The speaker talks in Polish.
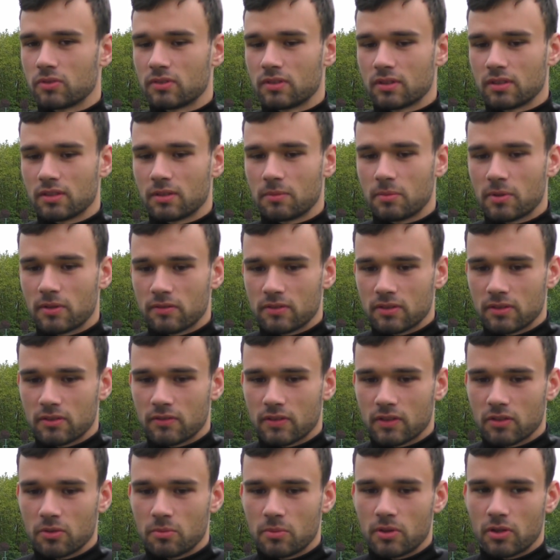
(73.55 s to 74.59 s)
To tak naprawdę
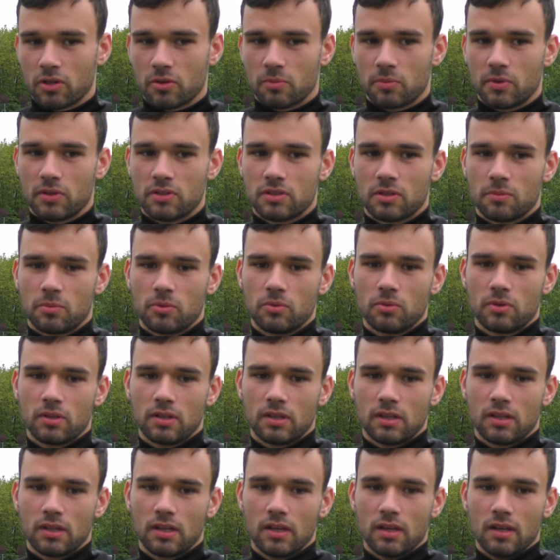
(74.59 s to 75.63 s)
dwa dobre kopnięcia
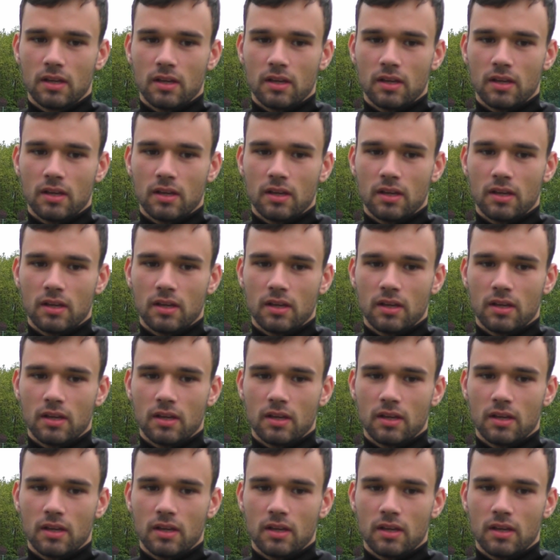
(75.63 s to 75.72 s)
piłki